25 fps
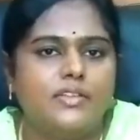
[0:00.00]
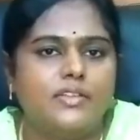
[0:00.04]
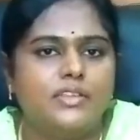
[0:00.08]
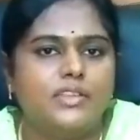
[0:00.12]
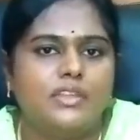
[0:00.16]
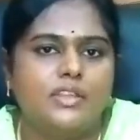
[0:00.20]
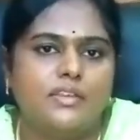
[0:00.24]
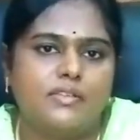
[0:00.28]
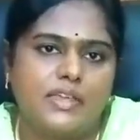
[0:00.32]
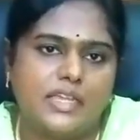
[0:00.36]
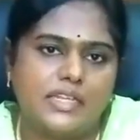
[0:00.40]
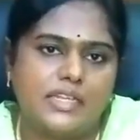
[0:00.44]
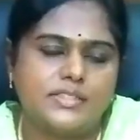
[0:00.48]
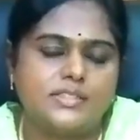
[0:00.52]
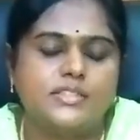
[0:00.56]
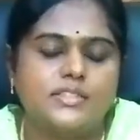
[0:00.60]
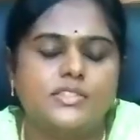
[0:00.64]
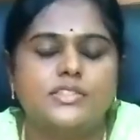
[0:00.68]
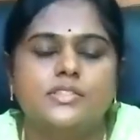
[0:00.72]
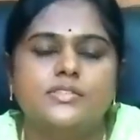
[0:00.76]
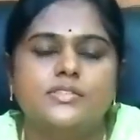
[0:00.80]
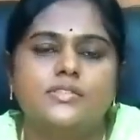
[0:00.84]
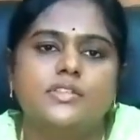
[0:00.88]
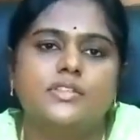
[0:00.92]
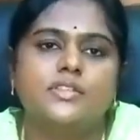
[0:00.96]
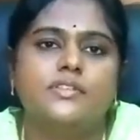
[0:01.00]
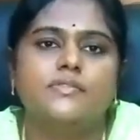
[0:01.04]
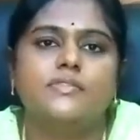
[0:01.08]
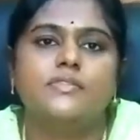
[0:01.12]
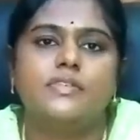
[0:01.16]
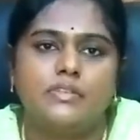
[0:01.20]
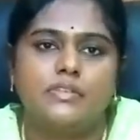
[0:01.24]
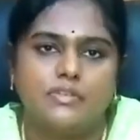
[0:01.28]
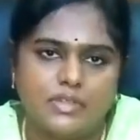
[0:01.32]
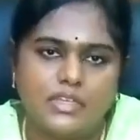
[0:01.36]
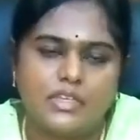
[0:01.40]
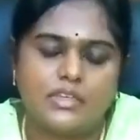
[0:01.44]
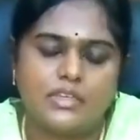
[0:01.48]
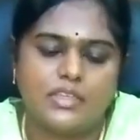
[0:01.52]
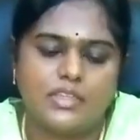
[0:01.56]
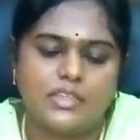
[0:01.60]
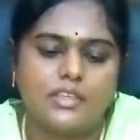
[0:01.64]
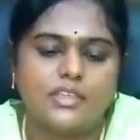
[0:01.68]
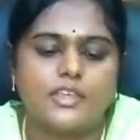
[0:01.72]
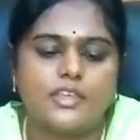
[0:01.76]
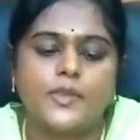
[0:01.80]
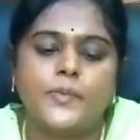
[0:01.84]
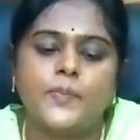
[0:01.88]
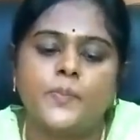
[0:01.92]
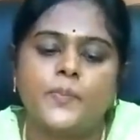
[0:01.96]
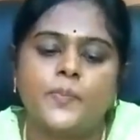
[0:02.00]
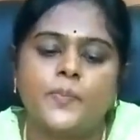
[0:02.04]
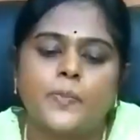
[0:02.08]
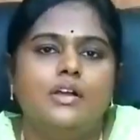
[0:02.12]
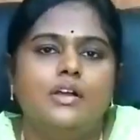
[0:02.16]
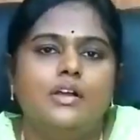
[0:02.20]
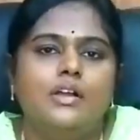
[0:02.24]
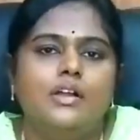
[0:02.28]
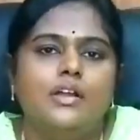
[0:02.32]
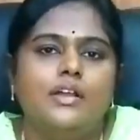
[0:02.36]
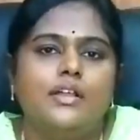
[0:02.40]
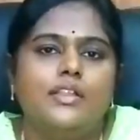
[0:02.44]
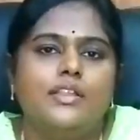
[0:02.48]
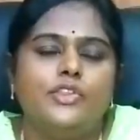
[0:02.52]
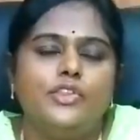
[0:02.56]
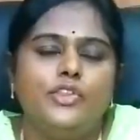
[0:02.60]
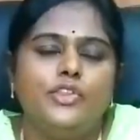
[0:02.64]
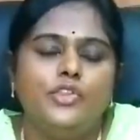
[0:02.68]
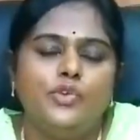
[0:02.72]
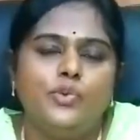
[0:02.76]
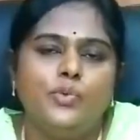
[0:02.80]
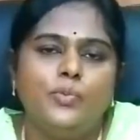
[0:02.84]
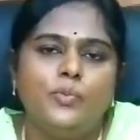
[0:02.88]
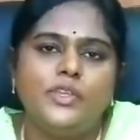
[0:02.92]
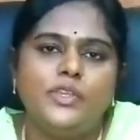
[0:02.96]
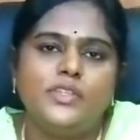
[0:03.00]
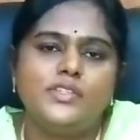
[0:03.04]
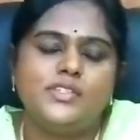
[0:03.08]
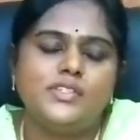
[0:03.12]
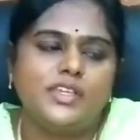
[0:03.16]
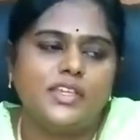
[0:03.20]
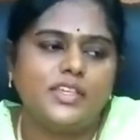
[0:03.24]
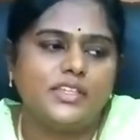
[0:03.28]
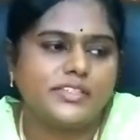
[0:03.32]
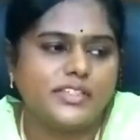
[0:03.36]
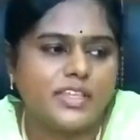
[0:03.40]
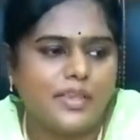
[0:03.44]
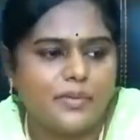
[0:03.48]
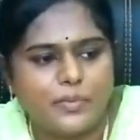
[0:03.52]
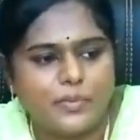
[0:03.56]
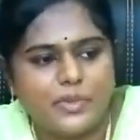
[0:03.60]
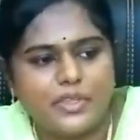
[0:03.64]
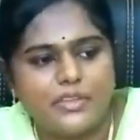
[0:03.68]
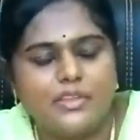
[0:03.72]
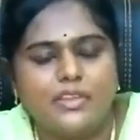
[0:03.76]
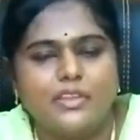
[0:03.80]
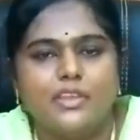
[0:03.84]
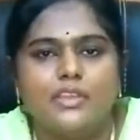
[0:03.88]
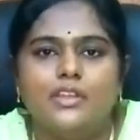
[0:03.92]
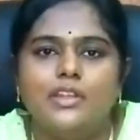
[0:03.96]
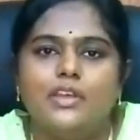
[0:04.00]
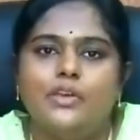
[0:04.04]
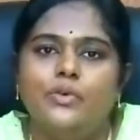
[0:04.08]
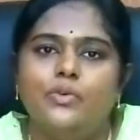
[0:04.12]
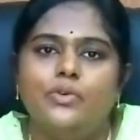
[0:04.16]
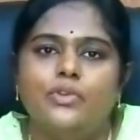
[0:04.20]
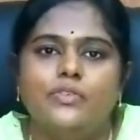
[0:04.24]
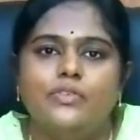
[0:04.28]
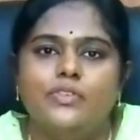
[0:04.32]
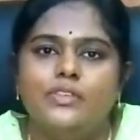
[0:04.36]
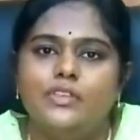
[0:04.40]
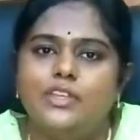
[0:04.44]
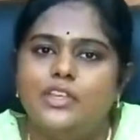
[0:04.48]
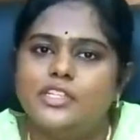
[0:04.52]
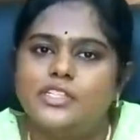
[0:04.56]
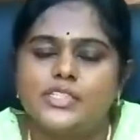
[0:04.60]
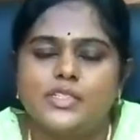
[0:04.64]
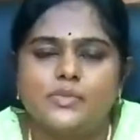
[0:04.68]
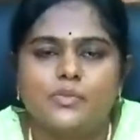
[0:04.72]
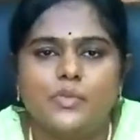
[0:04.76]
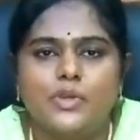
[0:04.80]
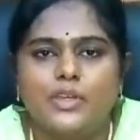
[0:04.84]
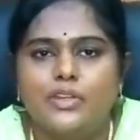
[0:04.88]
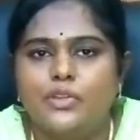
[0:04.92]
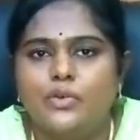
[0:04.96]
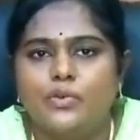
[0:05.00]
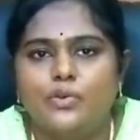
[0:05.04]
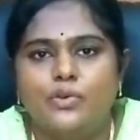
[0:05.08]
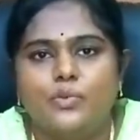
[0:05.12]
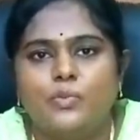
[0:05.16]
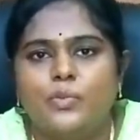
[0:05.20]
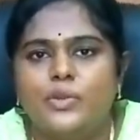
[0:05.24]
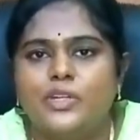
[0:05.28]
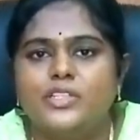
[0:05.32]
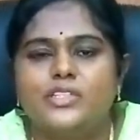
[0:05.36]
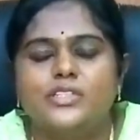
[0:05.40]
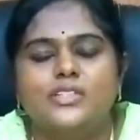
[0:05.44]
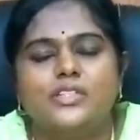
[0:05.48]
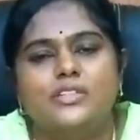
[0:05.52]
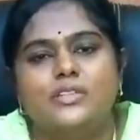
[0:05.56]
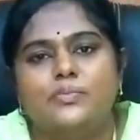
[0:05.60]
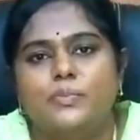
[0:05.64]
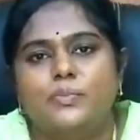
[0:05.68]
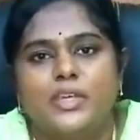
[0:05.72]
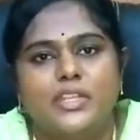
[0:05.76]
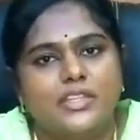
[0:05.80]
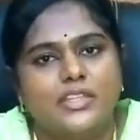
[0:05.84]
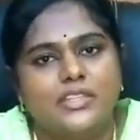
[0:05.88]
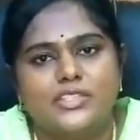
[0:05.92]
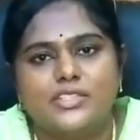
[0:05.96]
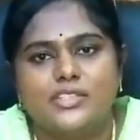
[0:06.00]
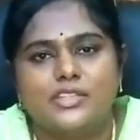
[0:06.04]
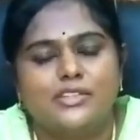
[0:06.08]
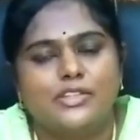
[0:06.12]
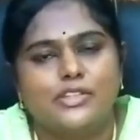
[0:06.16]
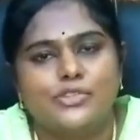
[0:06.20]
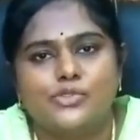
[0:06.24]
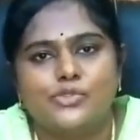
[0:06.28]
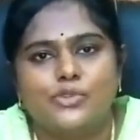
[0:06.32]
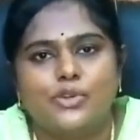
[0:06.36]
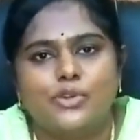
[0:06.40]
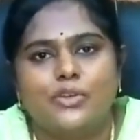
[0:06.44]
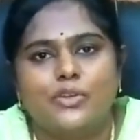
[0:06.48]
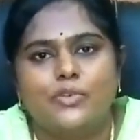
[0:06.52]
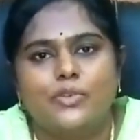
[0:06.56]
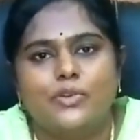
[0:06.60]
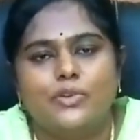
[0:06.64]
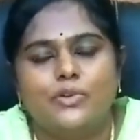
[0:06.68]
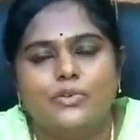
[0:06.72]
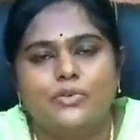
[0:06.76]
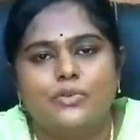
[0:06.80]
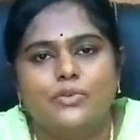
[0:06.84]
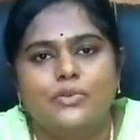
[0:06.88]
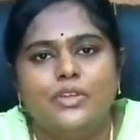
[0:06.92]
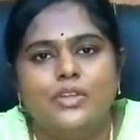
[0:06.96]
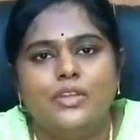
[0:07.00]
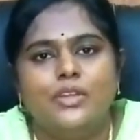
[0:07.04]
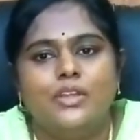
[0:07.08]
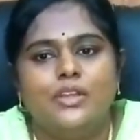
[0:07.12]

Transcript: வந்து நான் வேலை செஞ்சுட்டு வந்து இருக்கேன் அதாவது யூபிஎஸ்சி எக்ஸாம் பார்த்திங்கன்னா ஒரு வித்தியாசமான ஒரு பட்சன் பரீட்சன் தான் சொல்ல வரணும்